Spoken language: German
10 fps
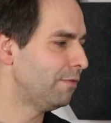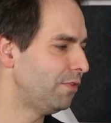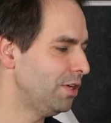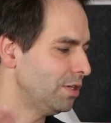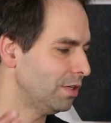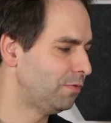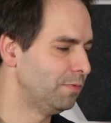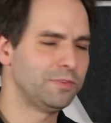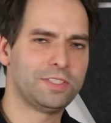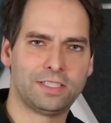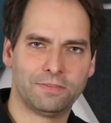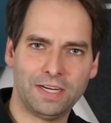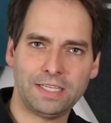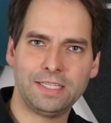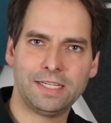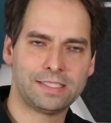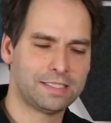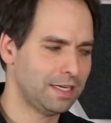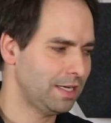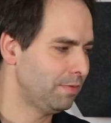450 Watt
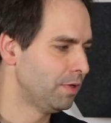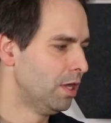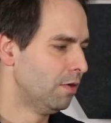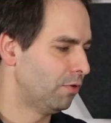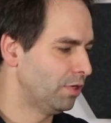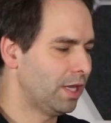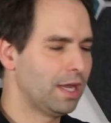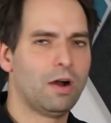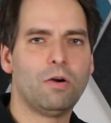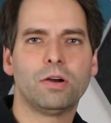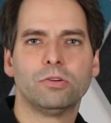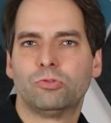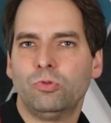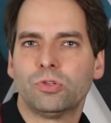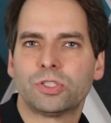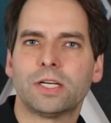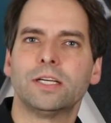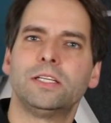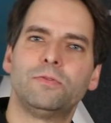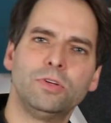Netzteil, von daher auch äh, gute Sache.
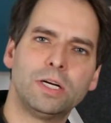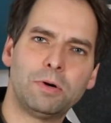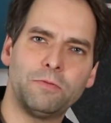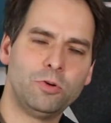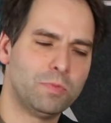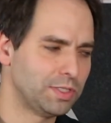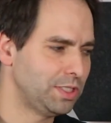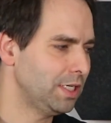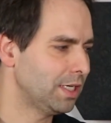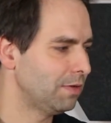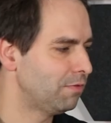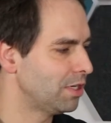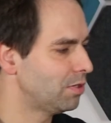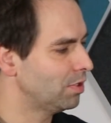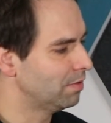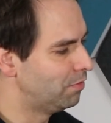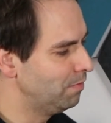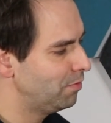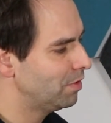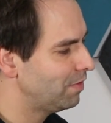Ich würde aber auf Nummer sicher gehen, vielleicht doch ein
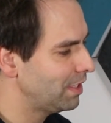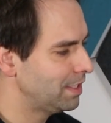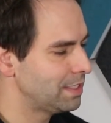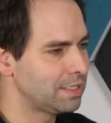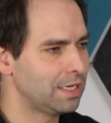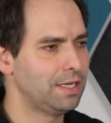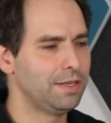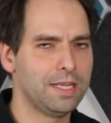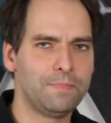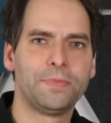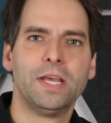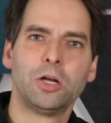500 Watt Netzteil nehmen.